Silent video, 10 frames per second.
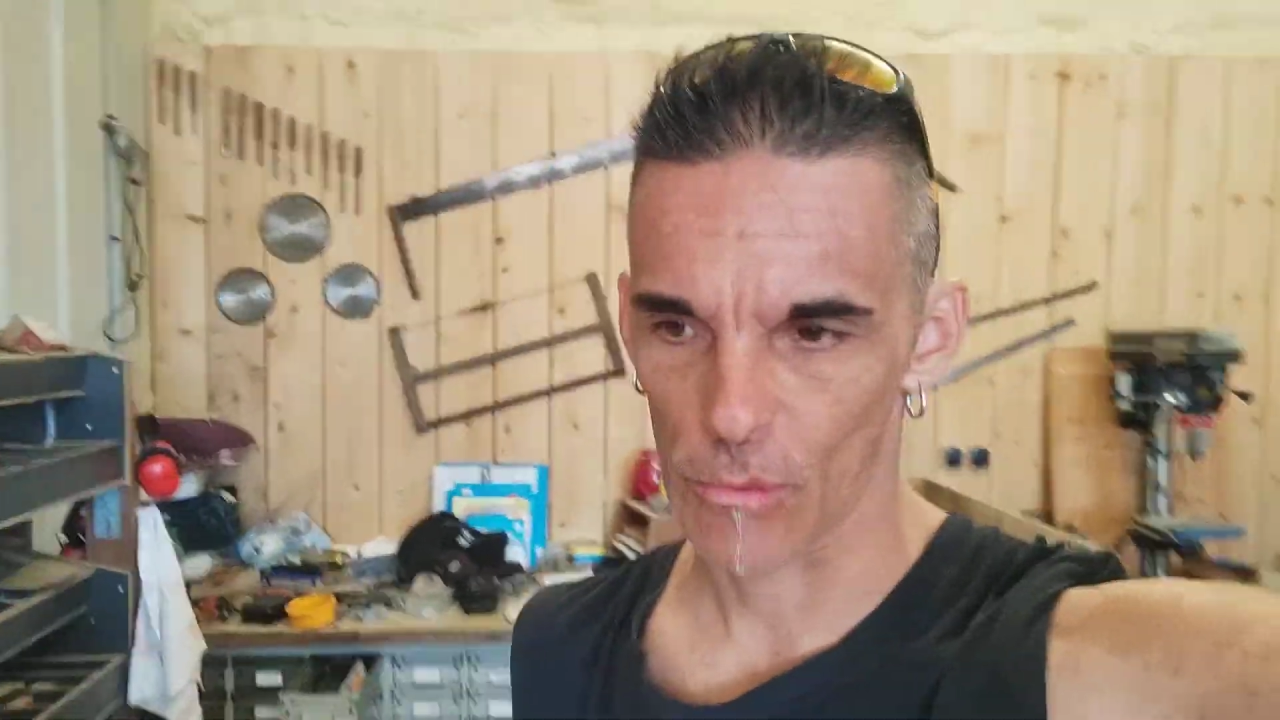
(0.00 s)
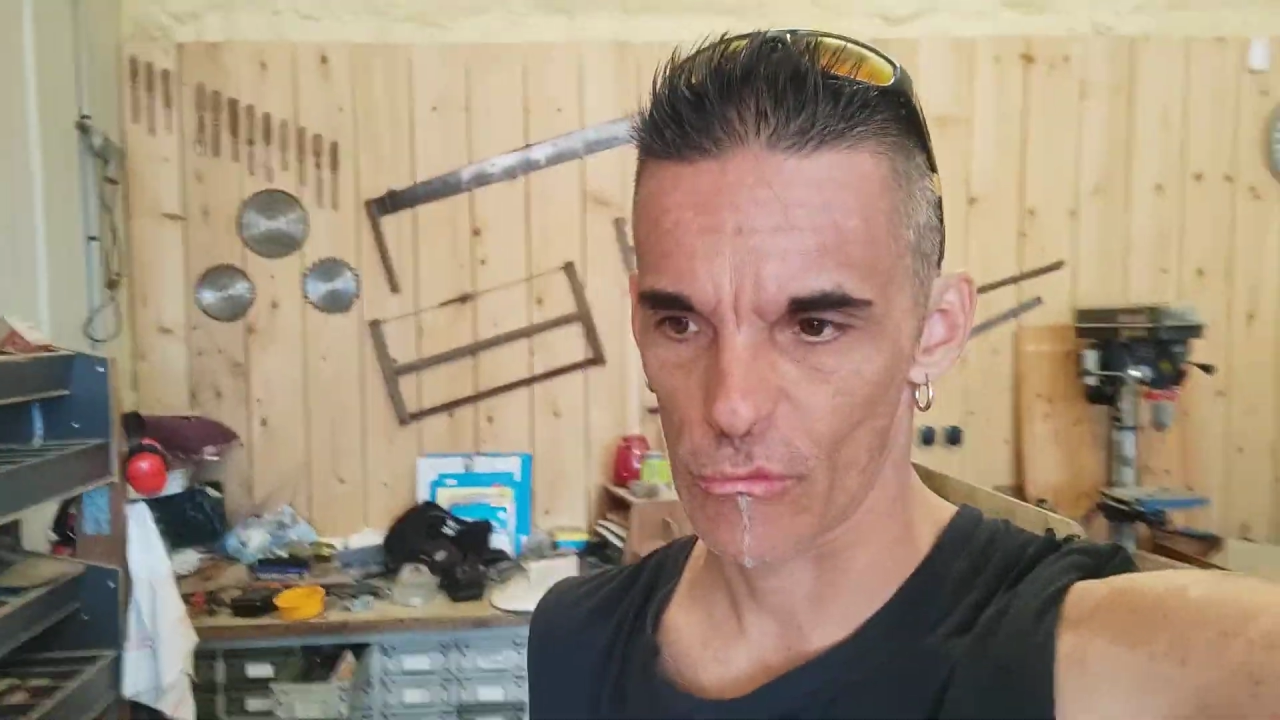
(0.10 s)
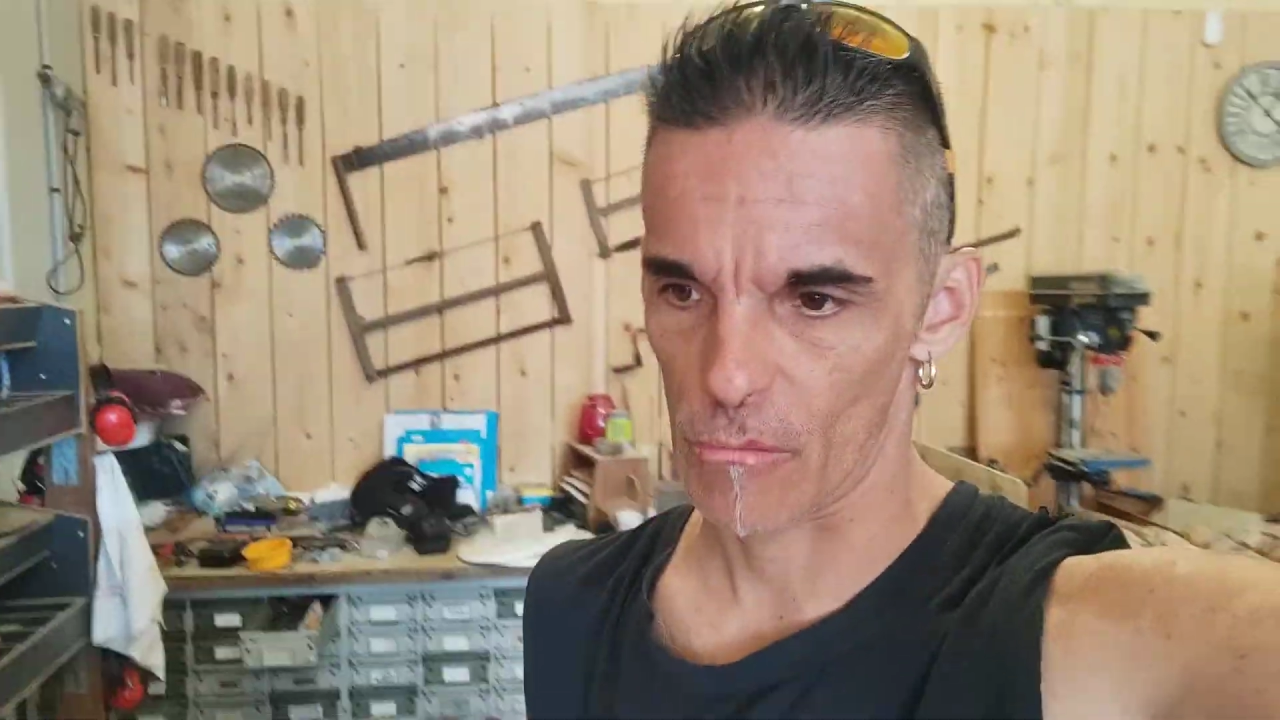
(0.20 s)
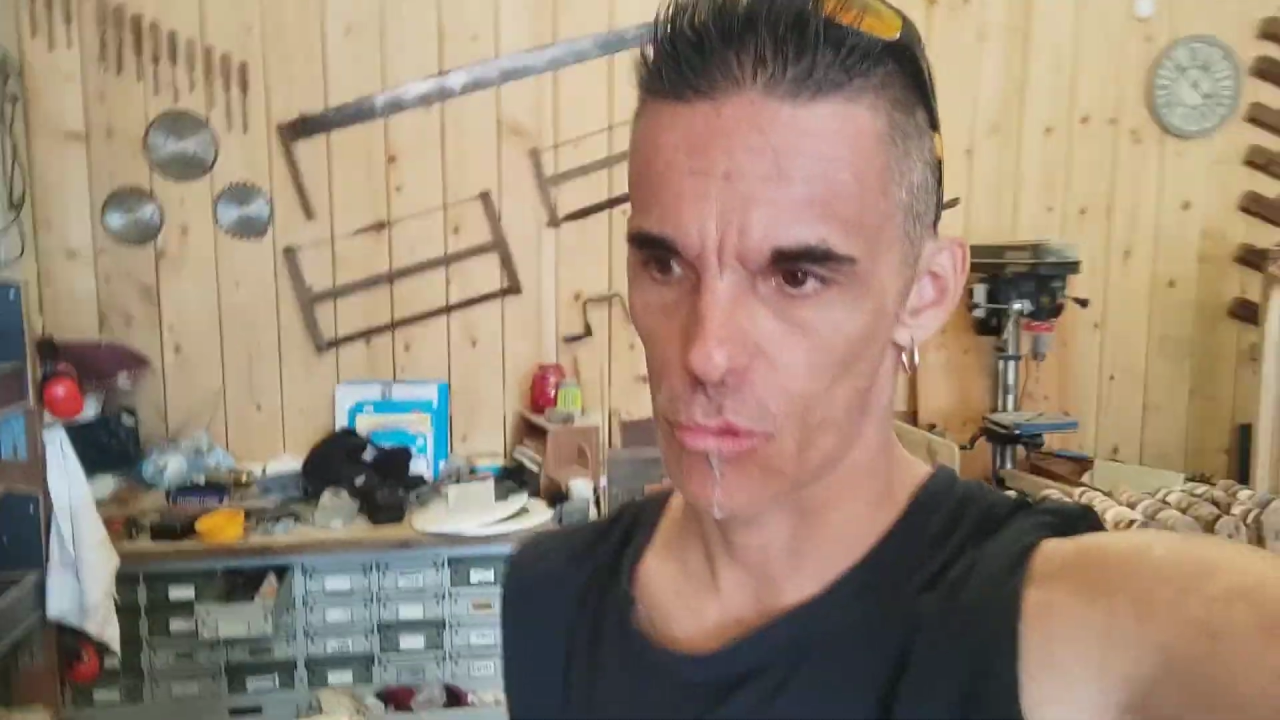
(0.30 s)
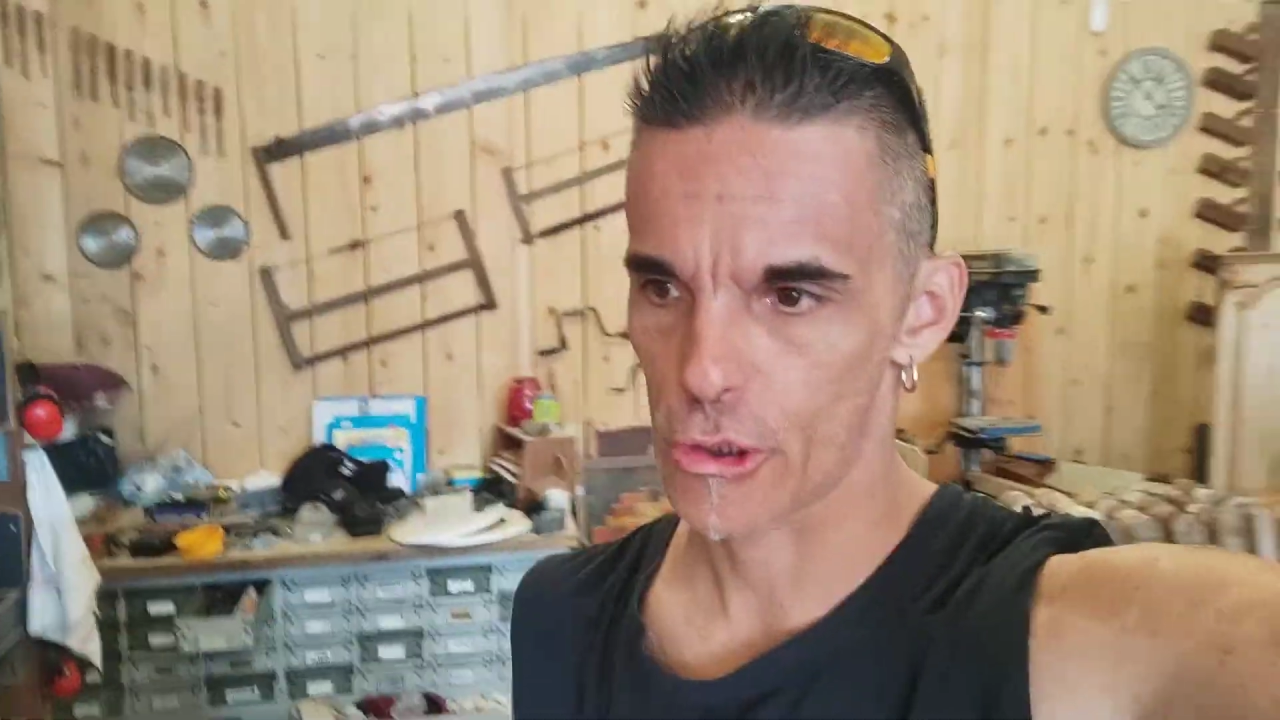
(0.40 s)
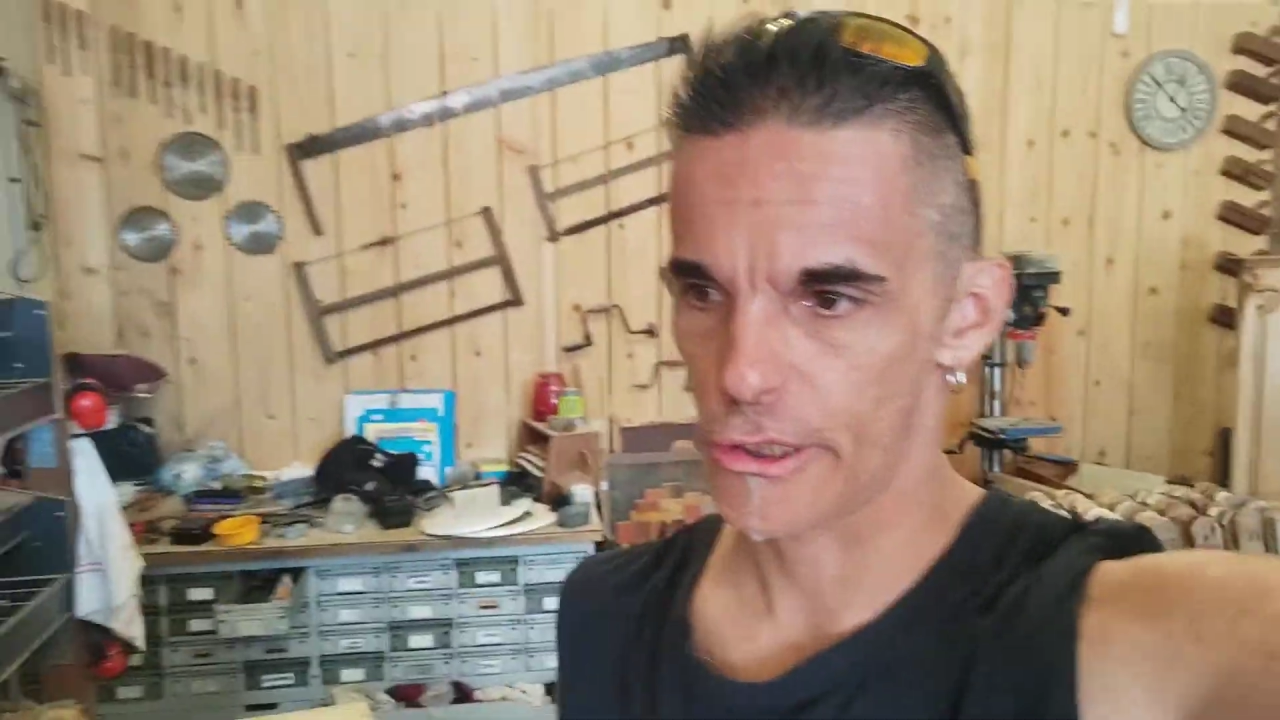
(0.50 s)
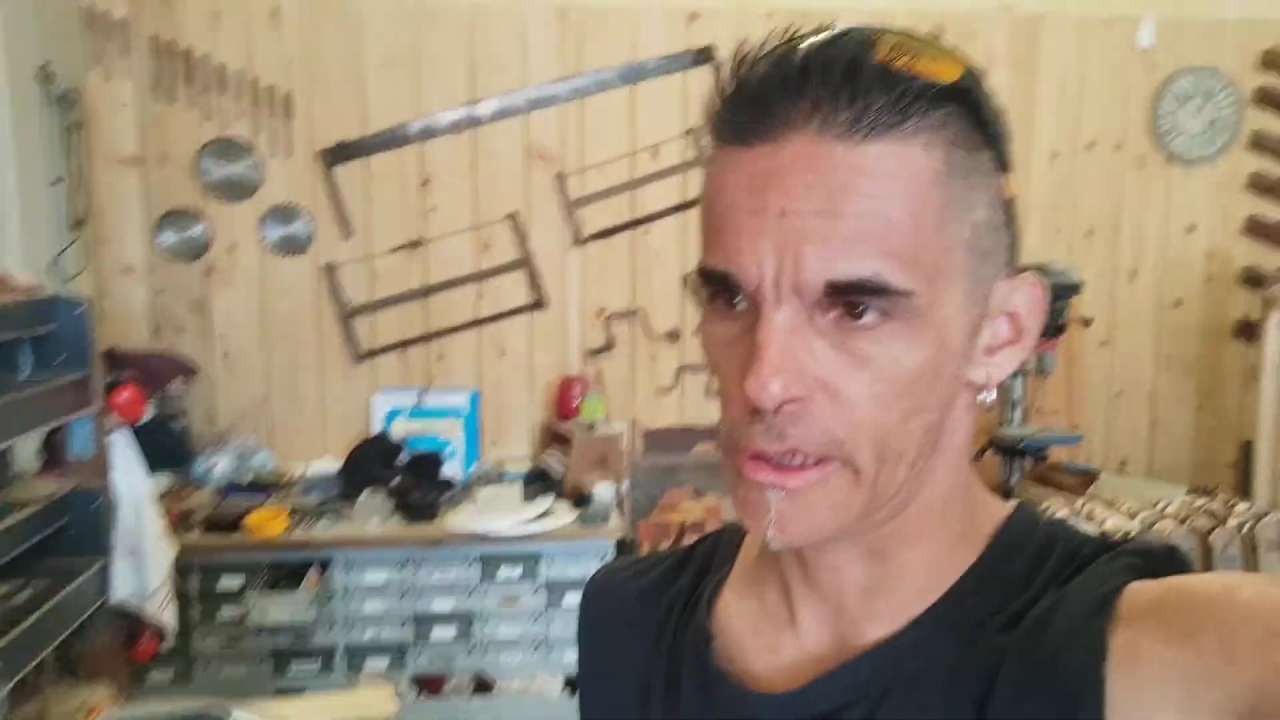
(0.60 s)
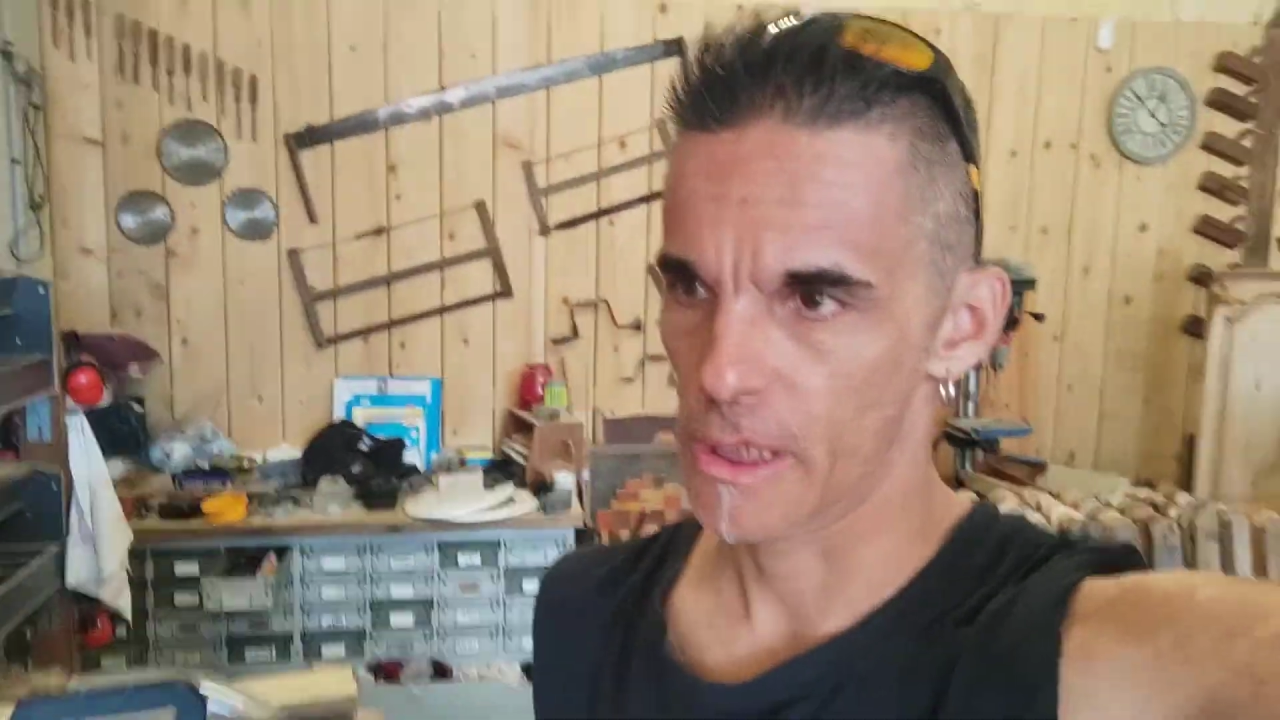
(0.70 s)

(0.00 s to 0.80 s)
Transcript: nous embaucher.